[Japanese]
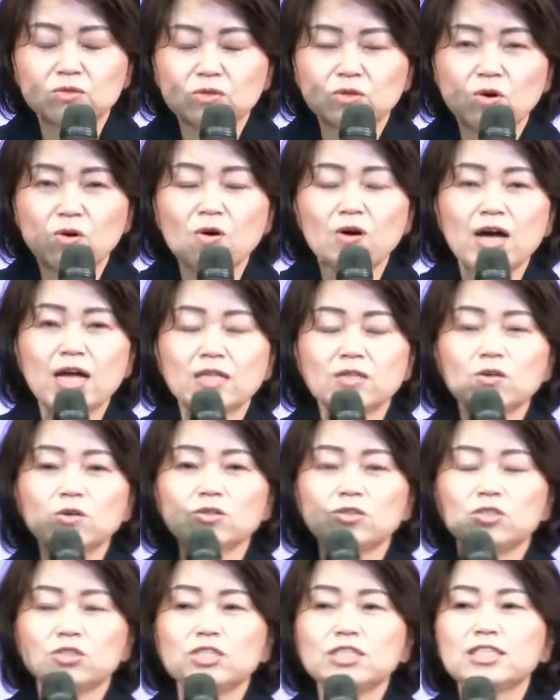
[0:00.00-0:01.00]
後半の
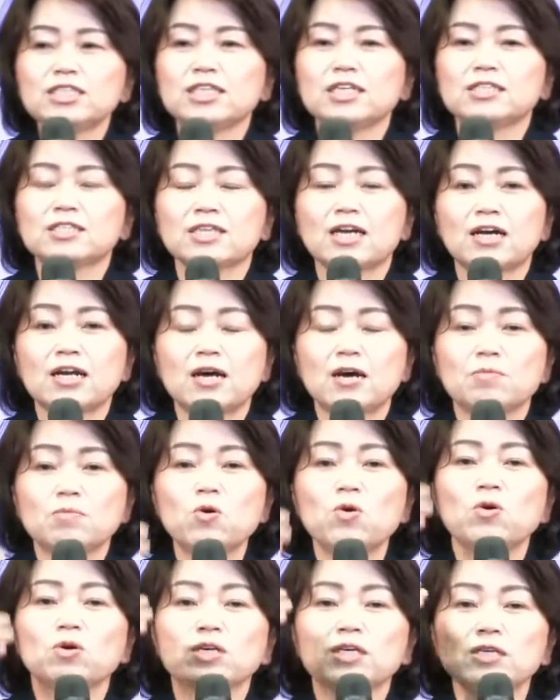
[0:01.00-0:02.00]
11節から
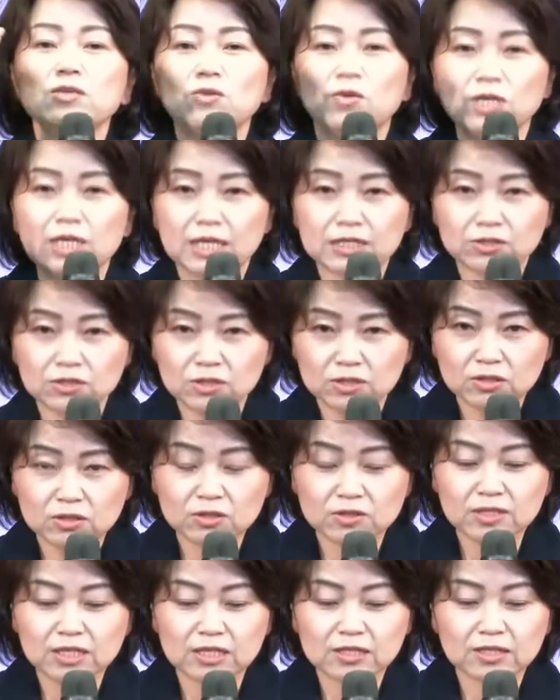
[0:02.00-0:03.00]
も祈りが続
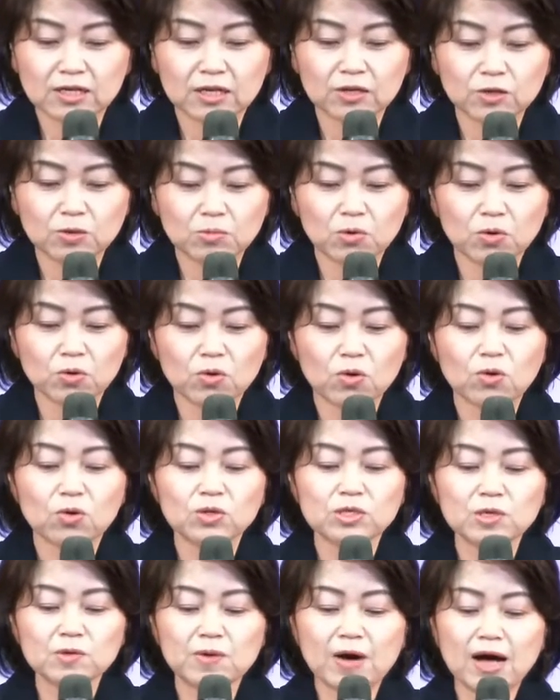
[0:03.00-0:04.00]
くんですけれどもここ
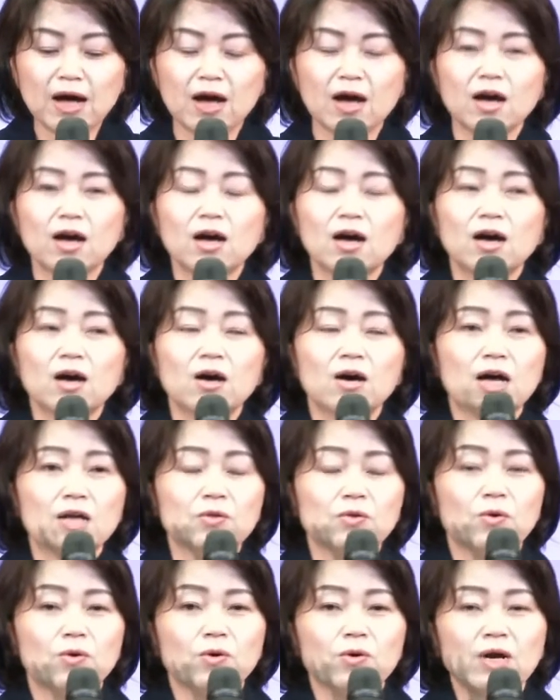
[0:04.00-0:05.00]
にはあ
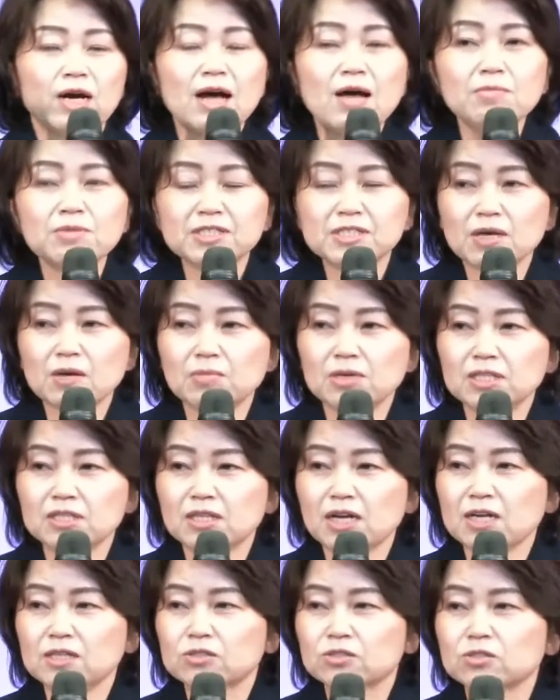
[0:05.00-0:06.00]
の神様に
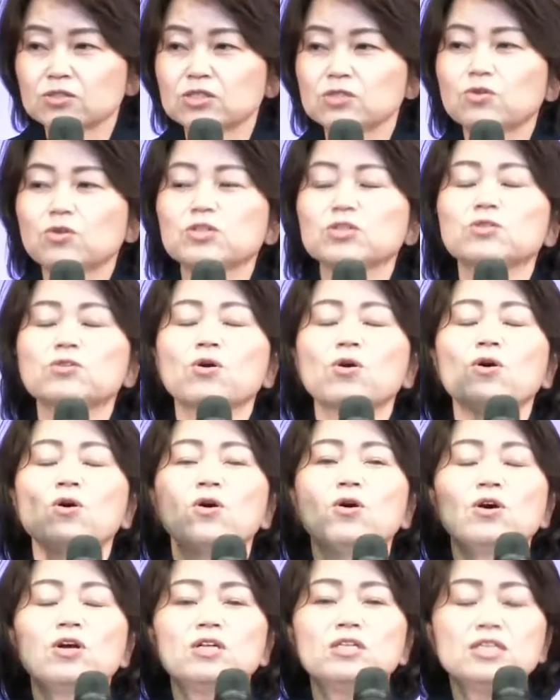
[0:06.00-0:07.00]
対する祈りと
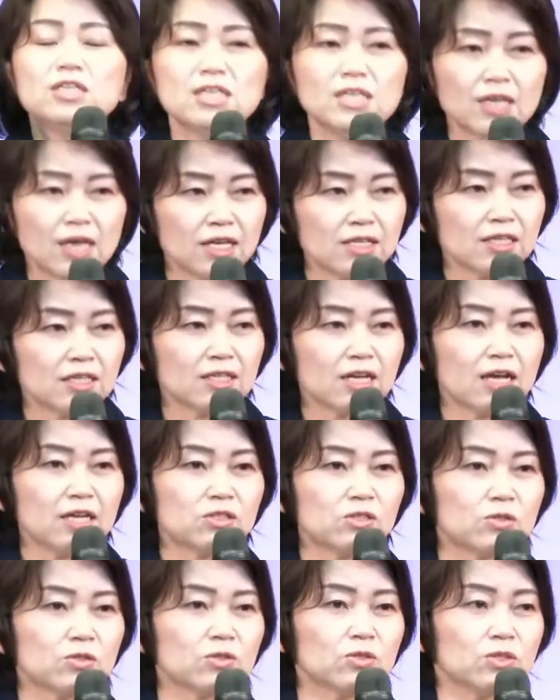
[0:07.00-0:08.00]
人間に対
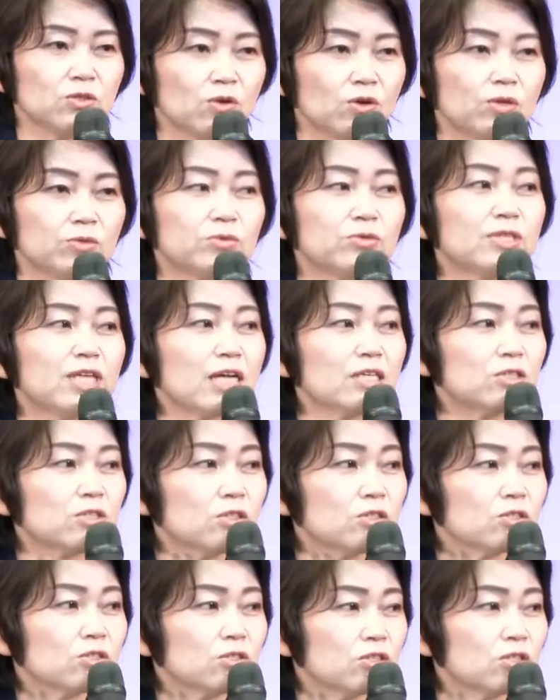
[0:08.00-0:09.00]
する祈り2
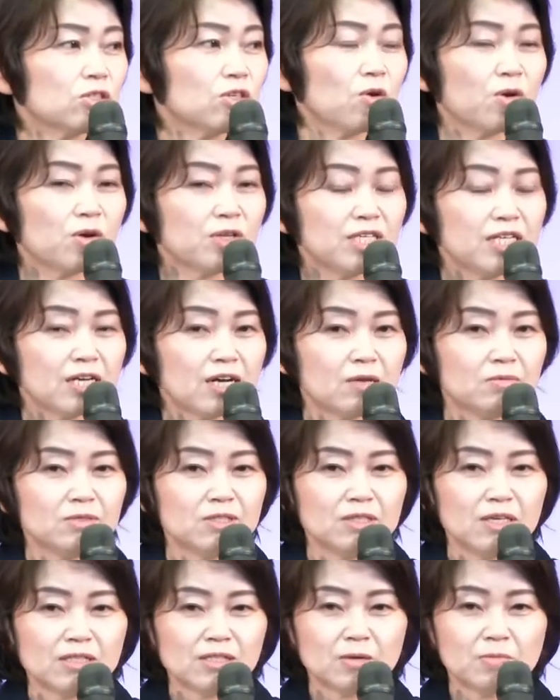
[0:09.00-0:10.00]
つするように神
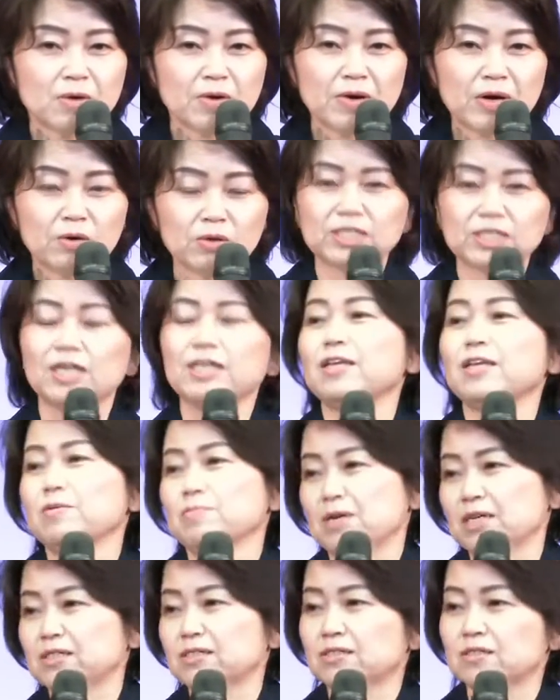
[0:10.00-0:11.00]
イエス様は教えてい
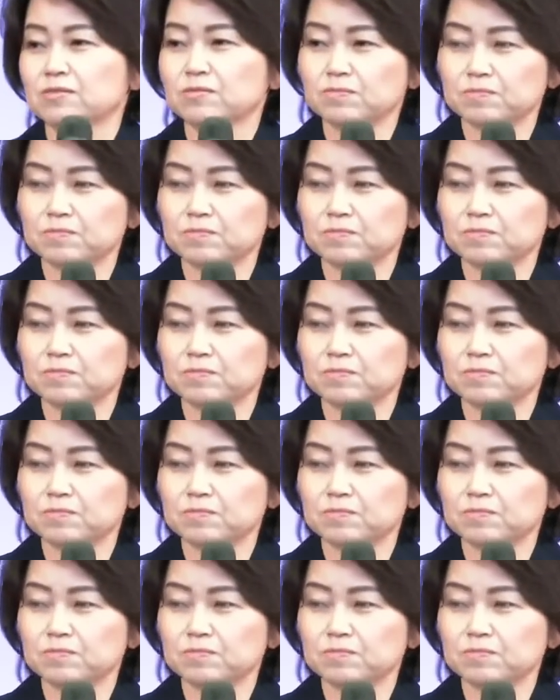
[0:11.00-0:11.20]
ます。